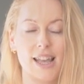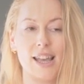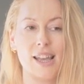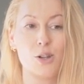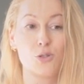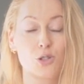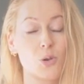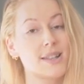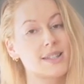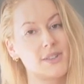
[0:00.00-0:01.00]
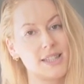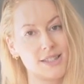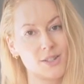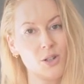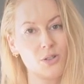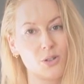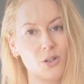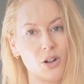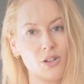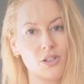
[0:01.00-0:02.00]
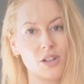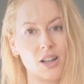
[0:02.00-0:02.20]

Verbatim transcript: Euh, le soir, ça va détendre le corps,